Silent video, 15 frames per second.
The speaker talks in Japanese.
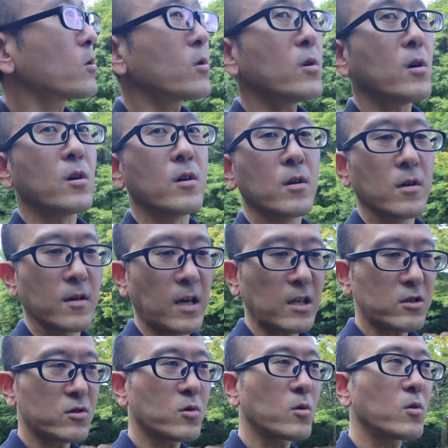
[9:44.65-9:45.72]
ろの
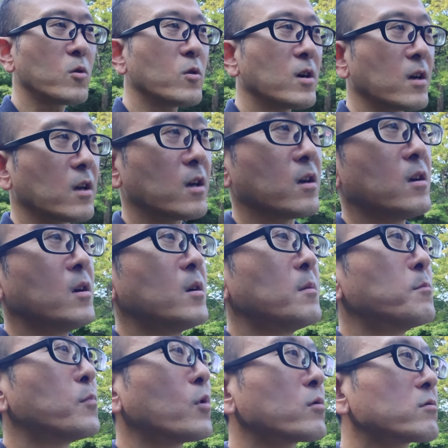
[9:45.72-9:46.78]
活動の方がね
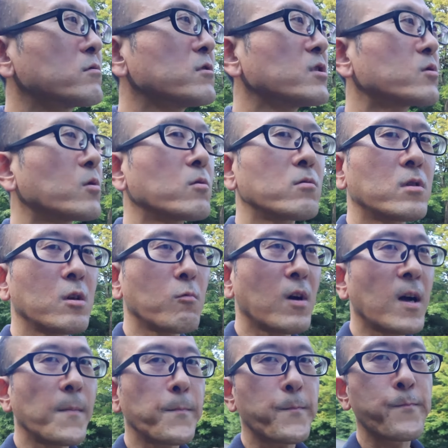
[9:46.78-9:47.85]
僕にとって
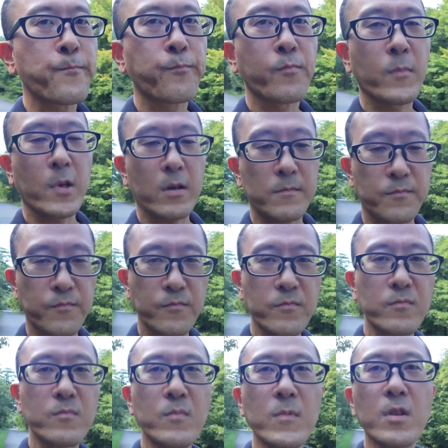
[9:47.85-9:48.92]
は
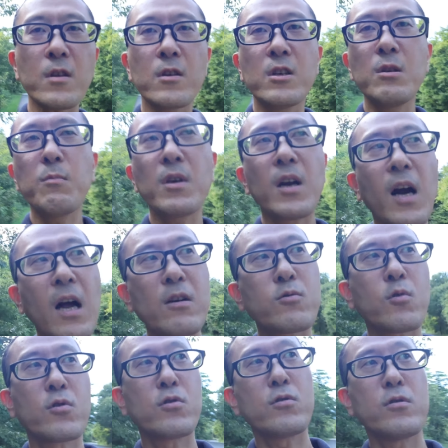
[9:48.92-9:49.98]
意味がある
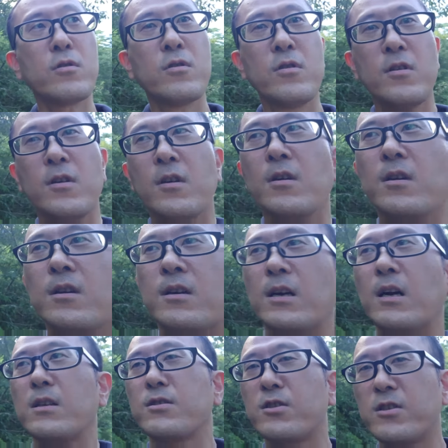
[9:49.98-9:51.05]
という
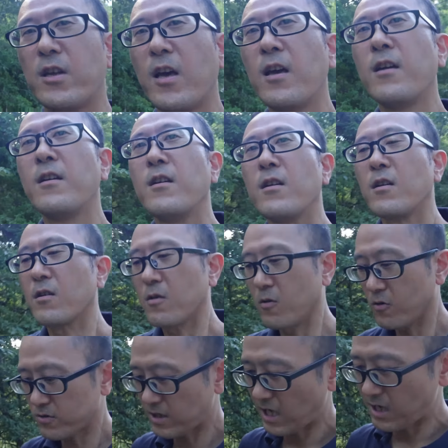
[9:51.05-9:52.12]
感じで
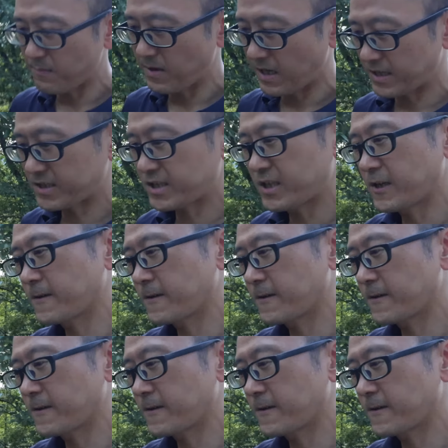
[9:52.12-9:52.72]
ございます。